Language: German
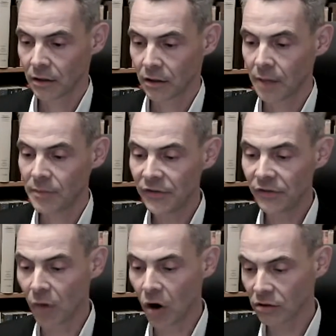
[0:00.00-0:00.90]
Am nächsten
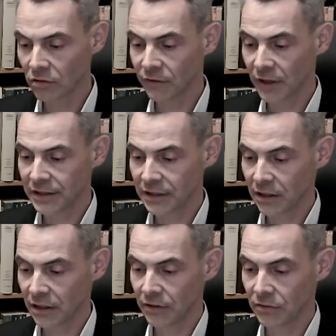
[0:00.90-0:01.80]
Morgen weiter
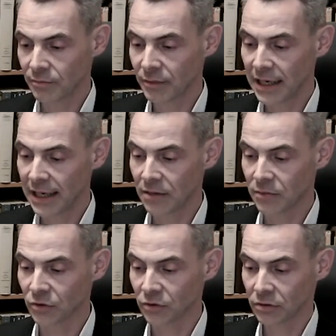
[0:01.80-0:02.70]
Richtung
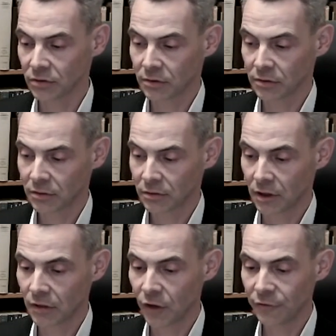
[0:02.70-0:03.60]
Palermo,
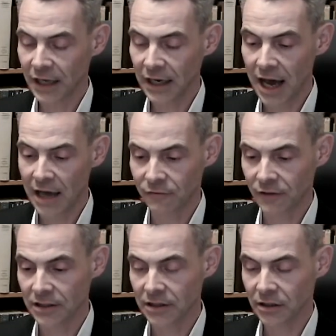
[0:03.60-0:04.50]
auf offener
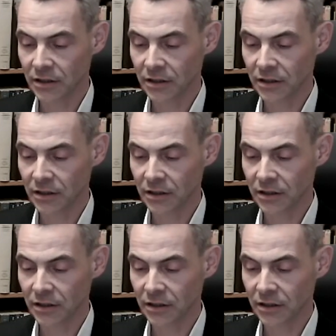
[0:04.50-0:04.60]
Ladefläche.